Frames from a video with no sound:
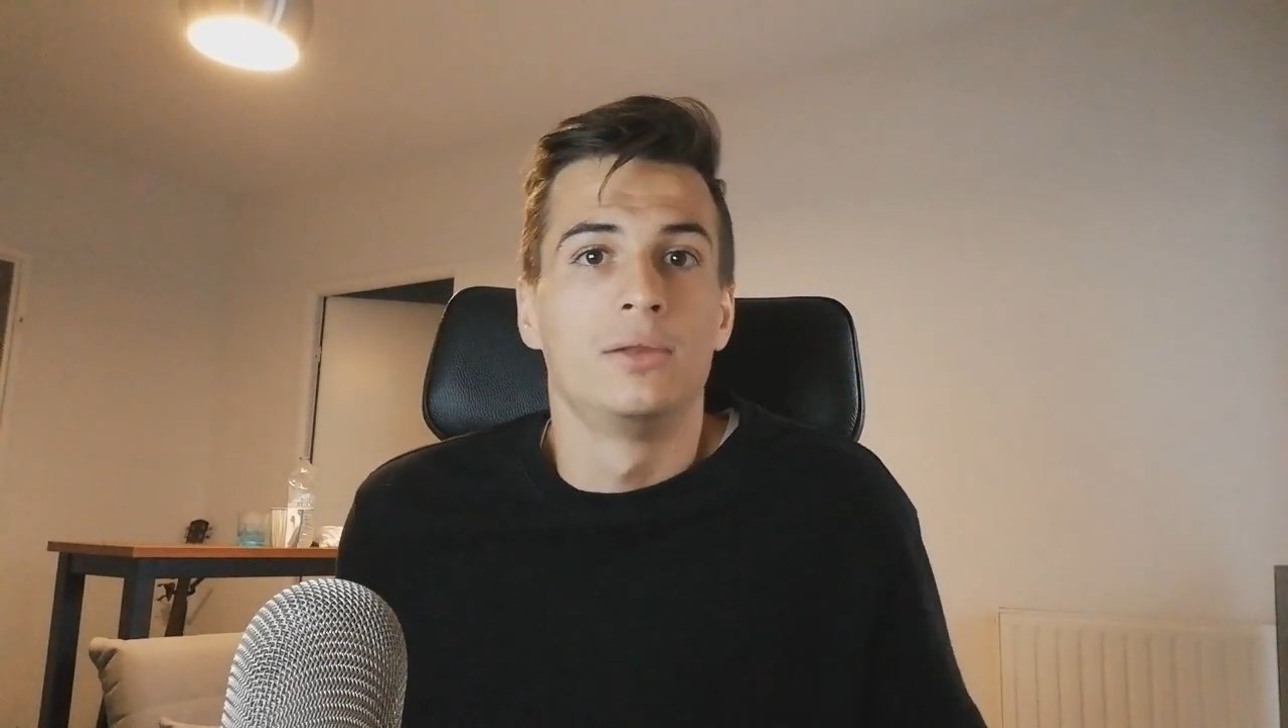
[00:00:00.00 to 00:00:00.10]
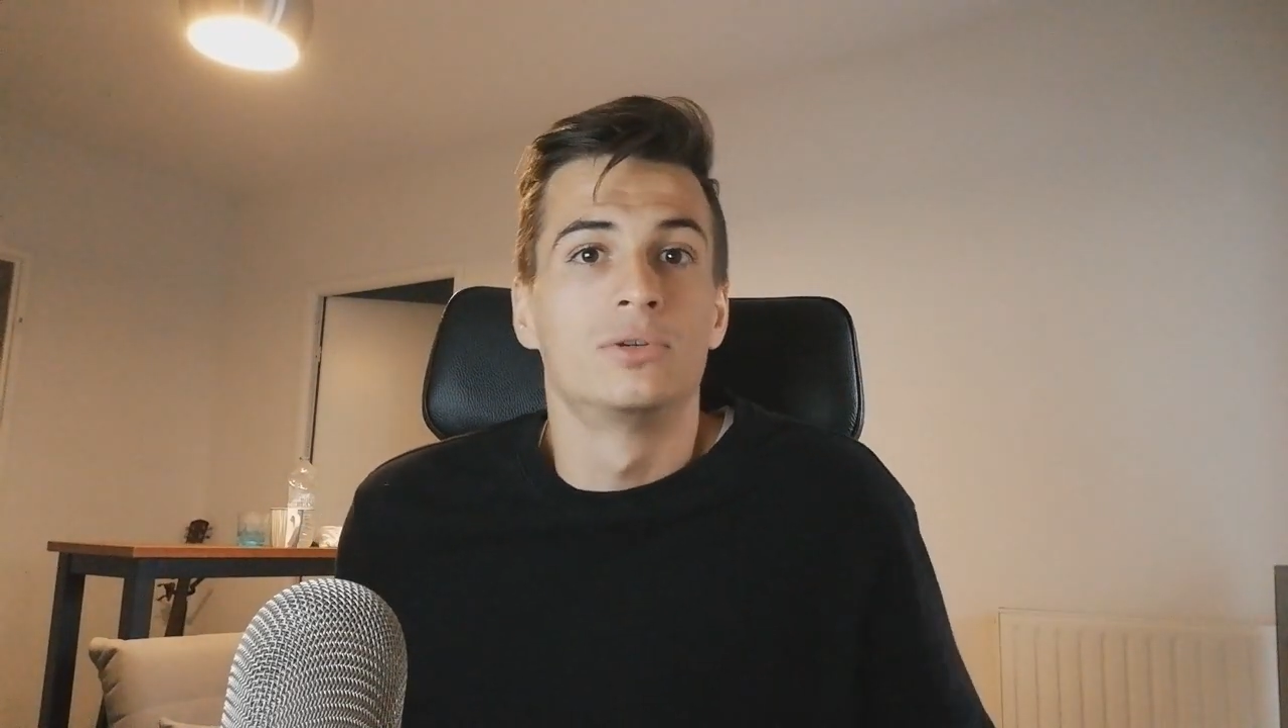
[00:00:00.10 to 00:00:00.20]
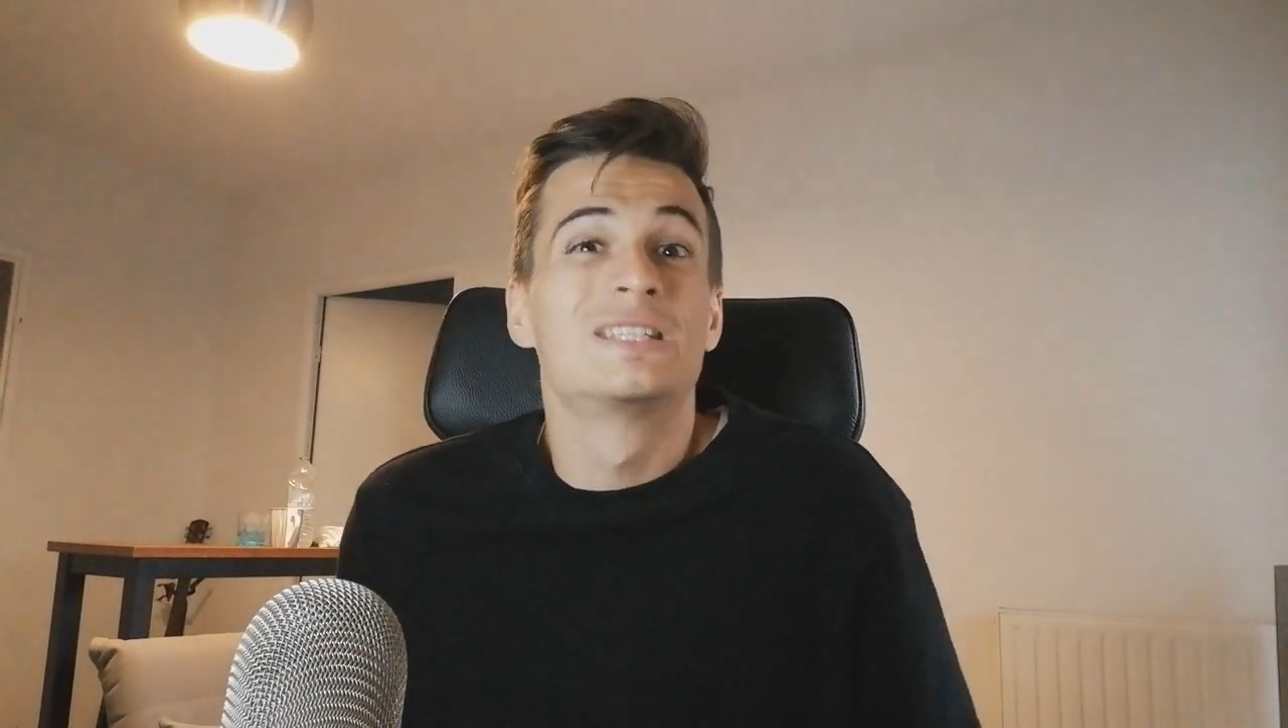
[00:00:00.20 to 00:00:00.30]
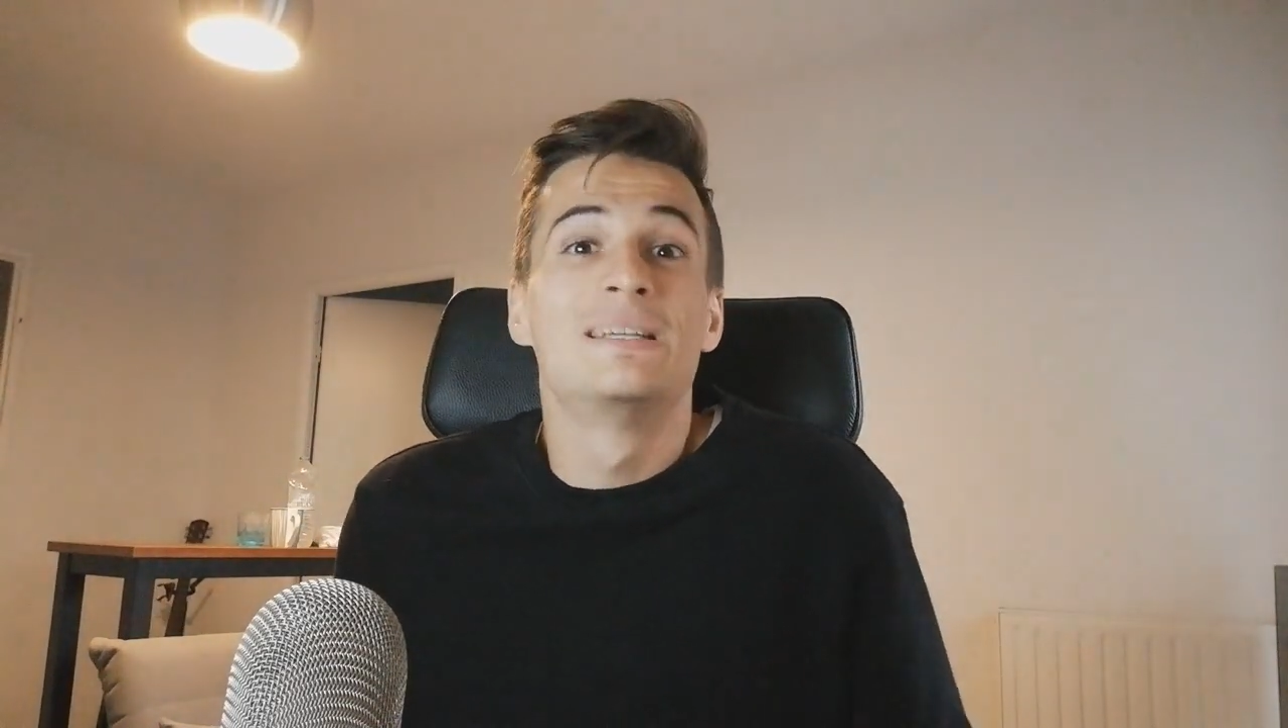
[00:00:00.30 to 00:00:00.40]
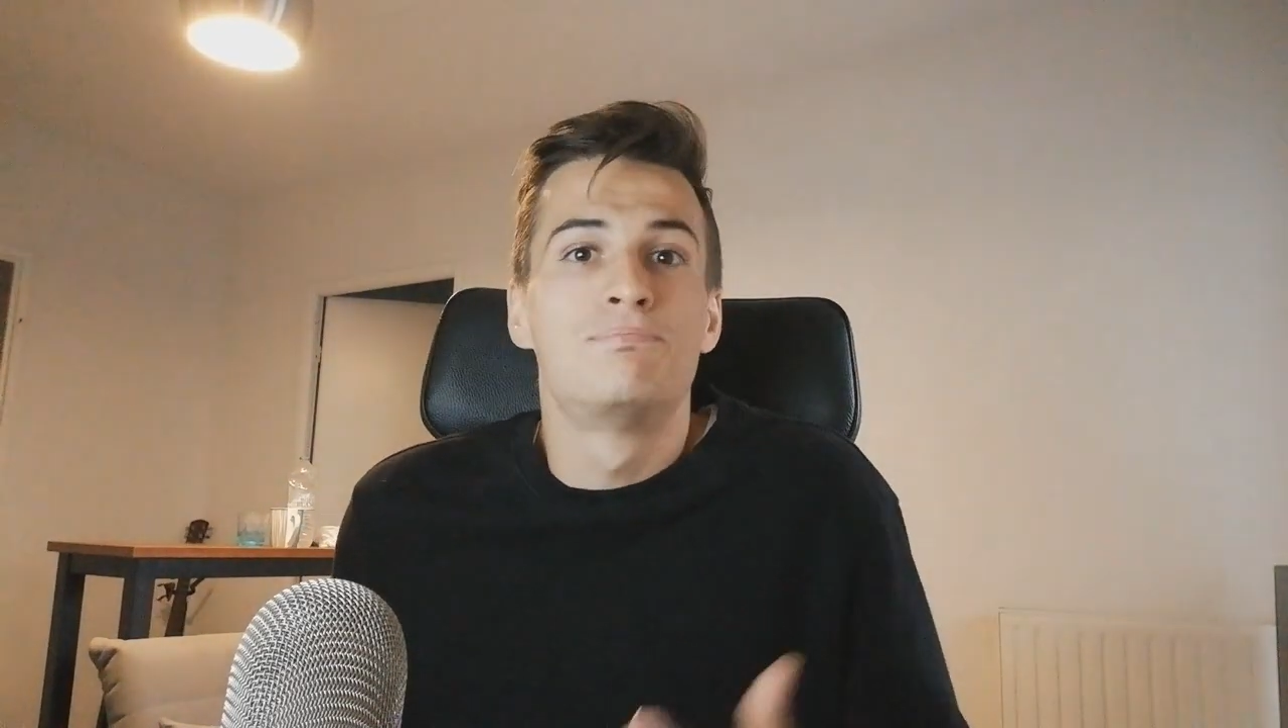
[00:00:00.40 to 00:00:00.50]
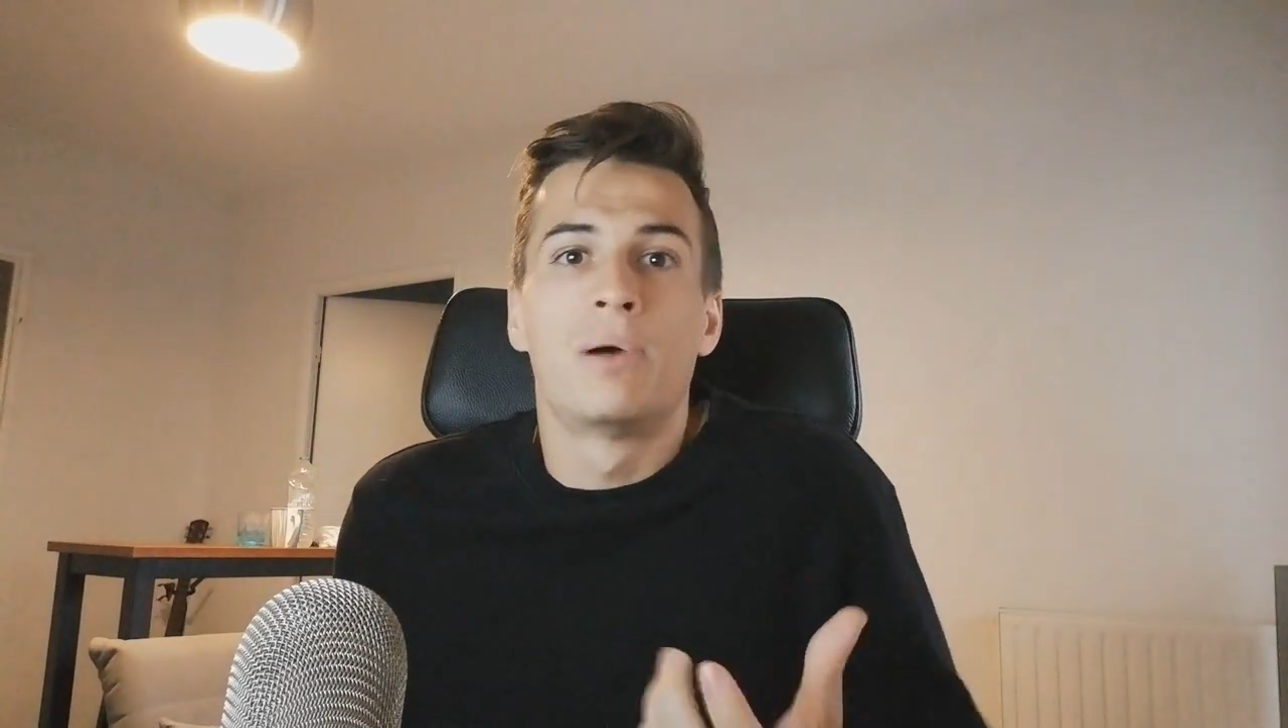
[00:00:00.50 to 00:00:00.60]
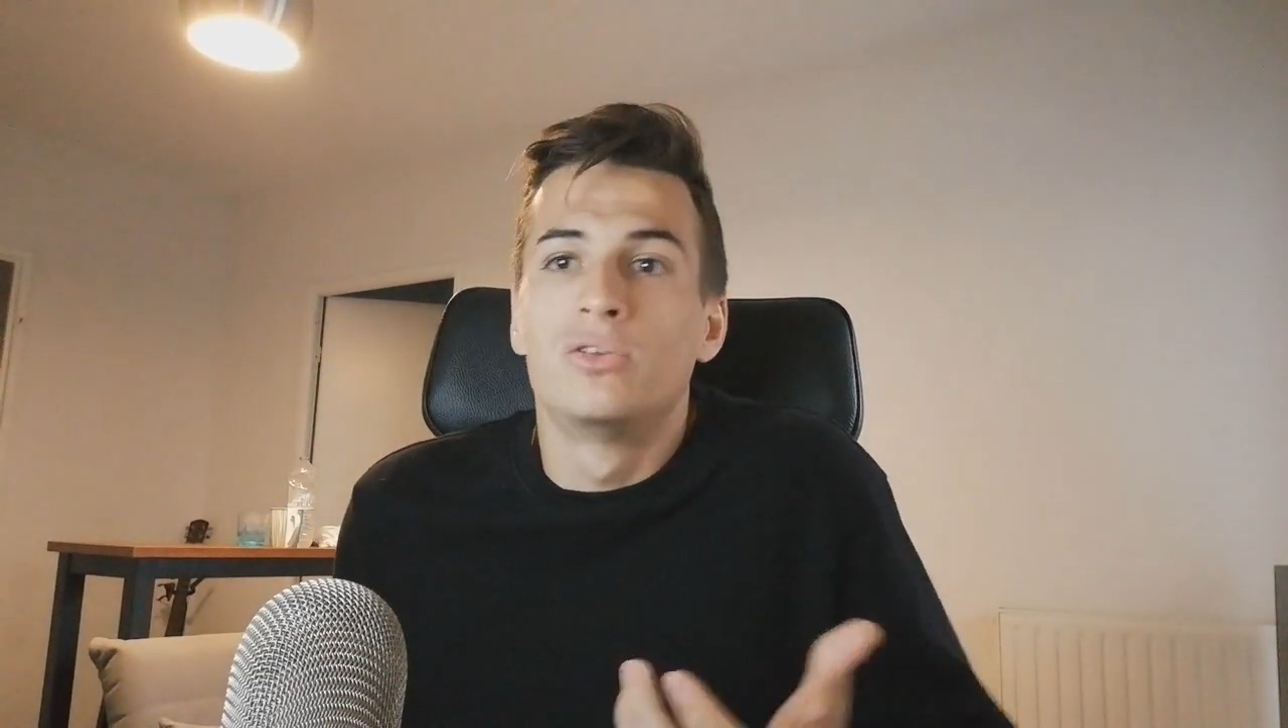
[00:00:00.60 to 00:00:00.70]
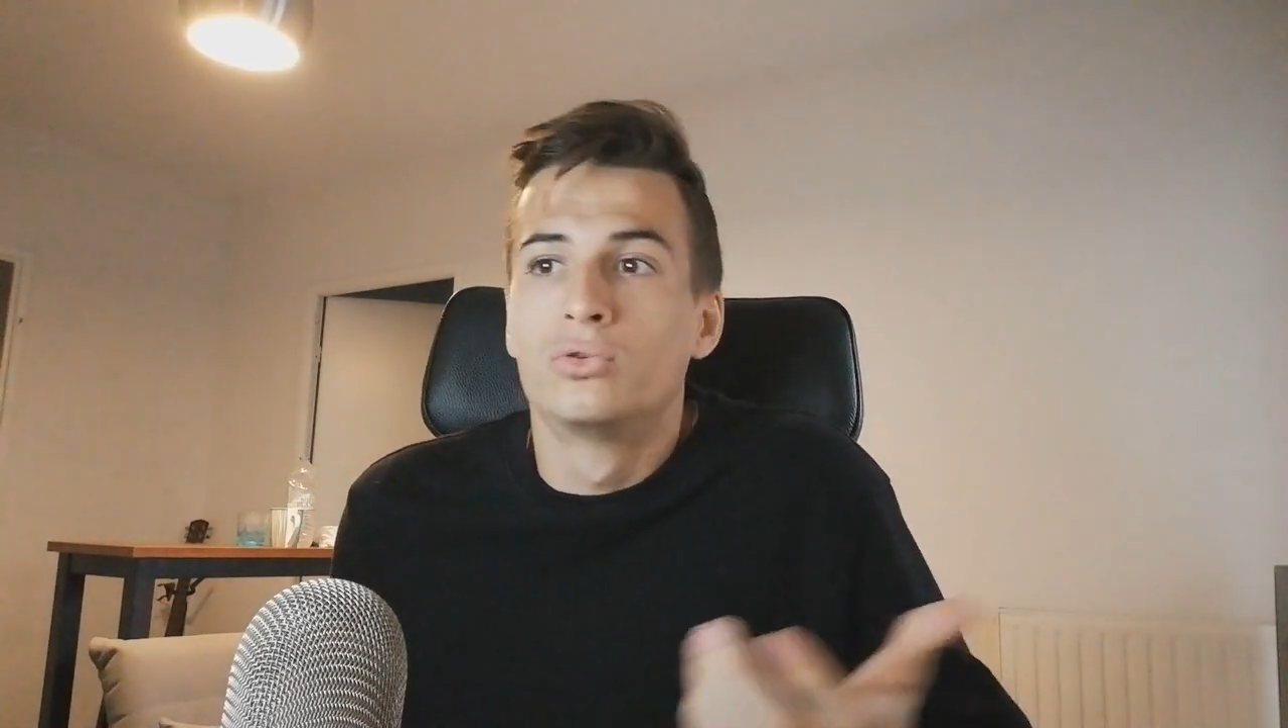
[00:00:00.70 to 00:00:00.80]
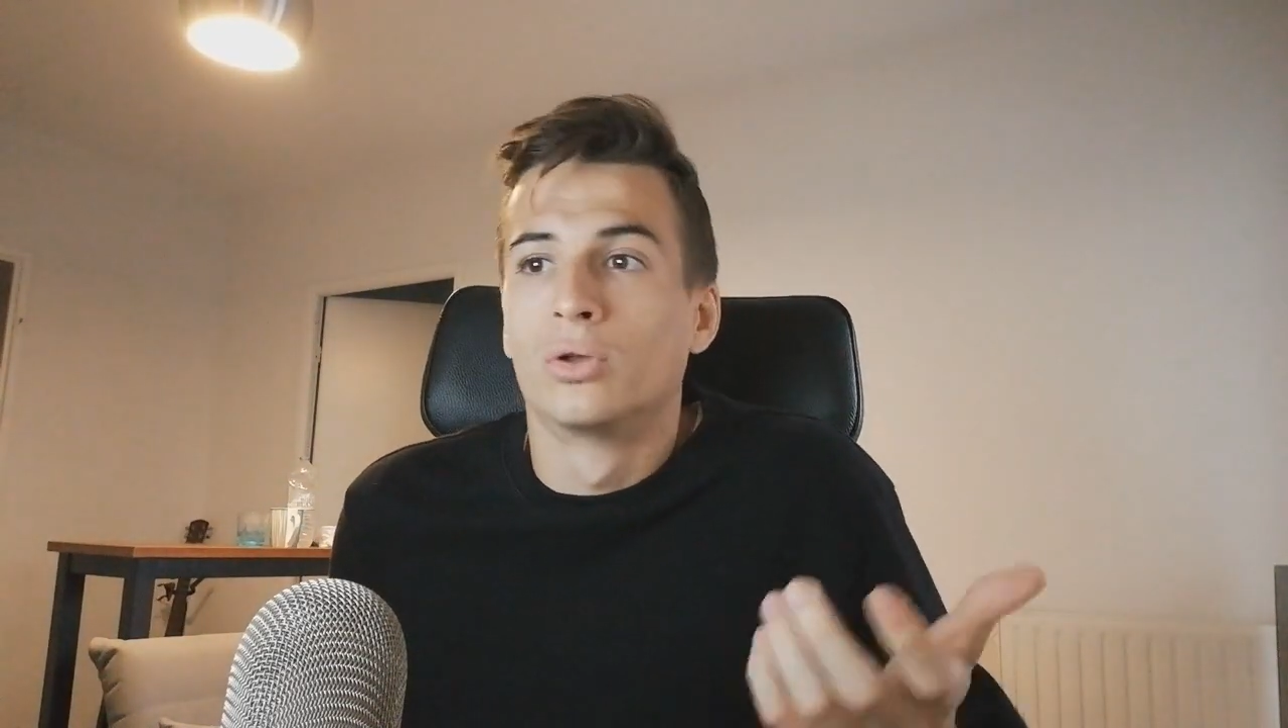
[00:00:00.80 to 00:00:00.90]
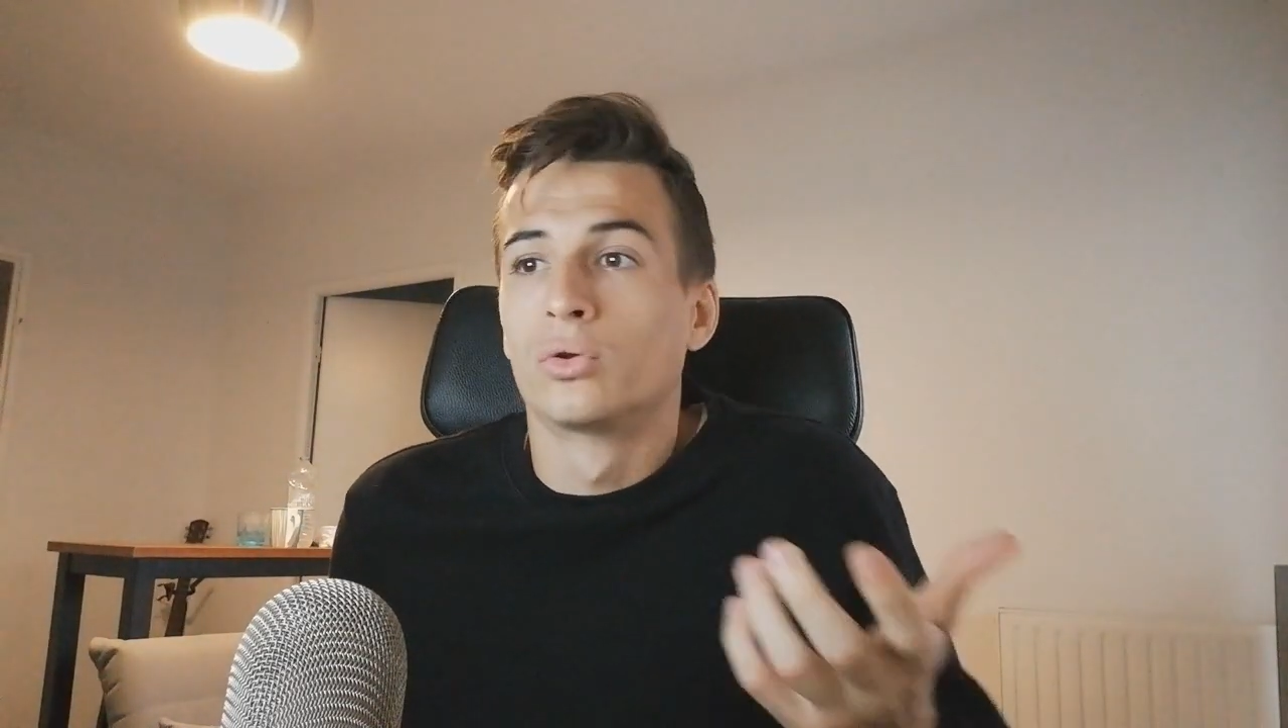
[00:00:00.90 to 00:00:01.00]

Donc c'est pas du tout